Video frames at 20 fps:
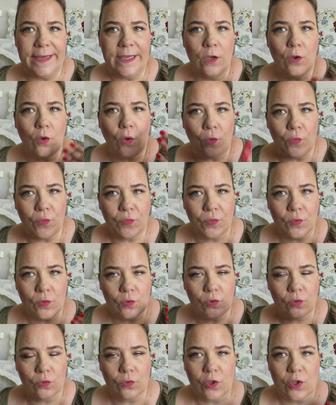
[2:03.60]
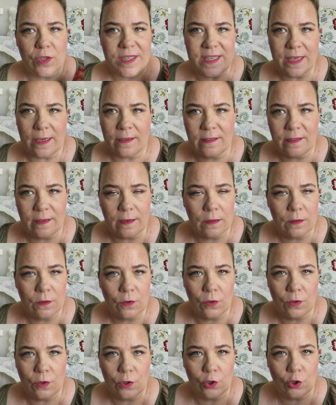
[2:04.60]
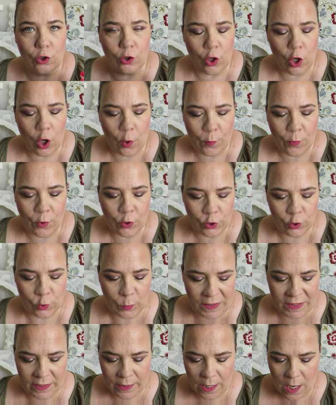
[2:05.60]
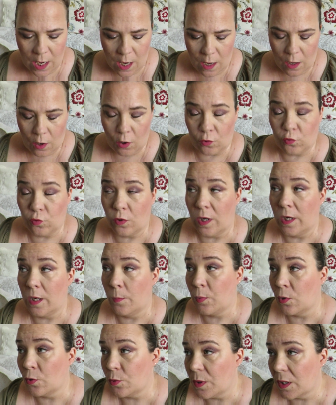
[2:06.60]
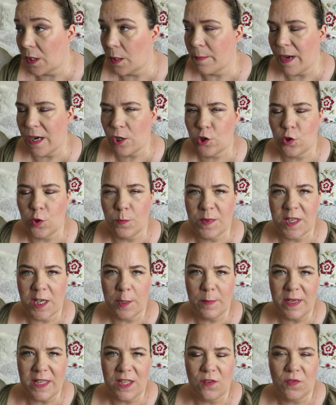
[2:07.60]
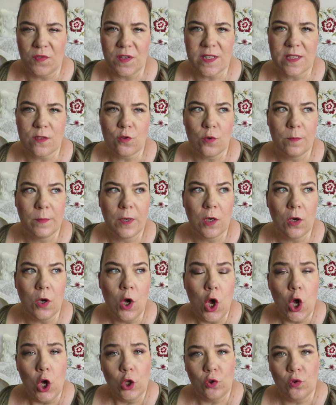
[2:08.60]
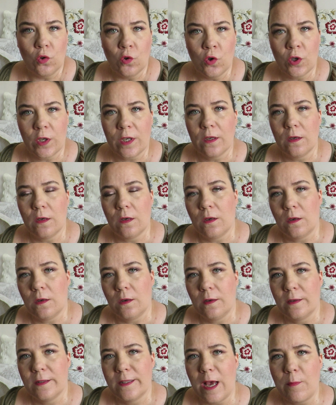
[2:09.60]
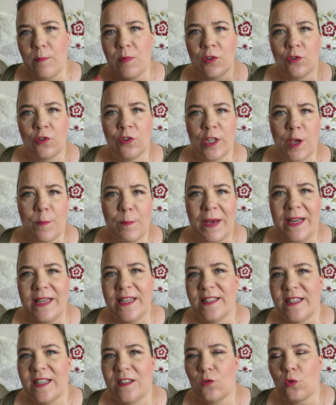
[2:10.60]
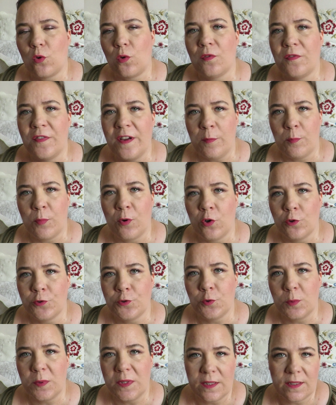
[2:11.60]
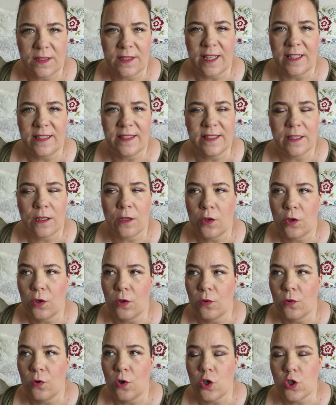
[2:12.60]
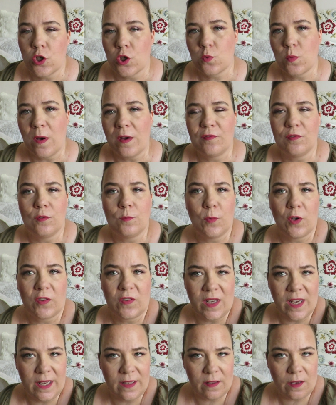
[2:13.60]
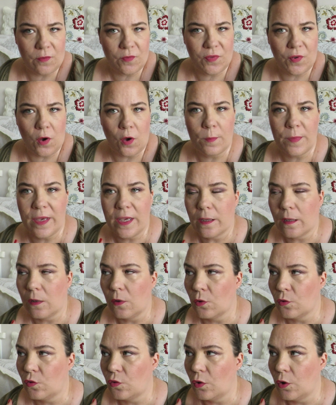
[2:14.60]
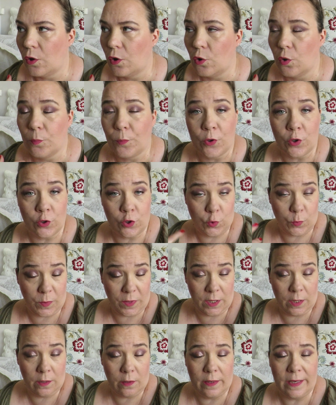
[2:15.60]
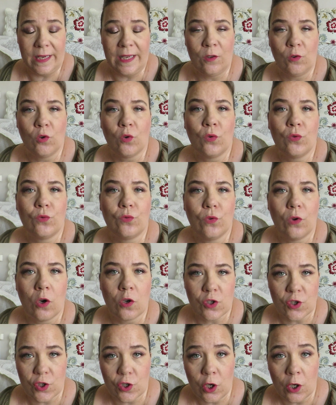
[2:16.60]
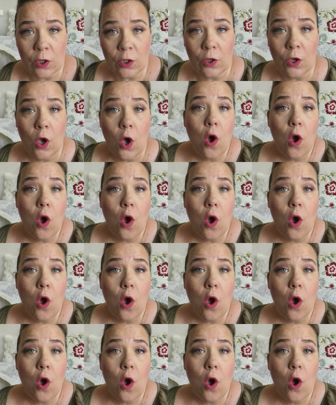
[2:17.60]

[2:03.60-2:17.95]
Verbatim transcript: ils refont donc certains de leurs produits, en tout cas les produits qui marchent bien, manifestement. Donc n'abandonnez pas l'idée de trouver le produit, c'est-à-dire que soit vous demandez à être informé quand le produit est de retour en stock,